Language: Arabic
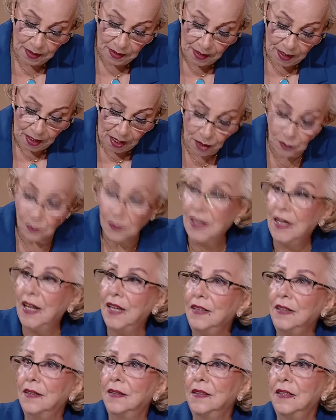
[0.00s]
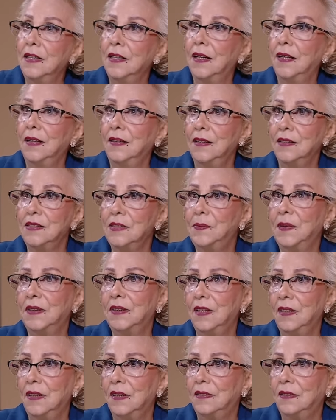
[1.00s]
اولا نسبه
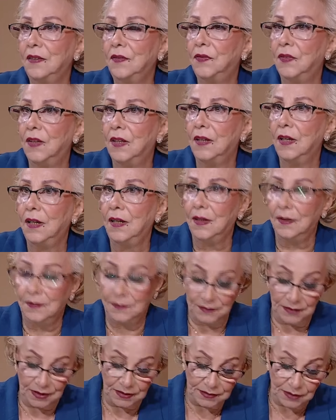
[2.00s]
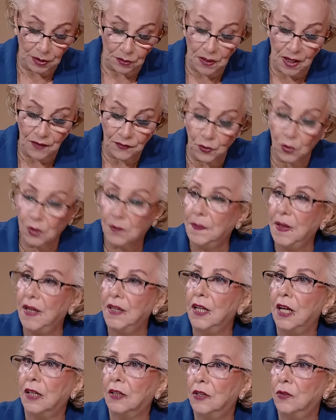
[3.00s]
الاتفاق آه، التوافق
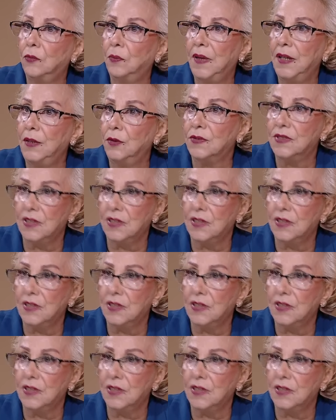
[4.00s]
بينك وبينه 66%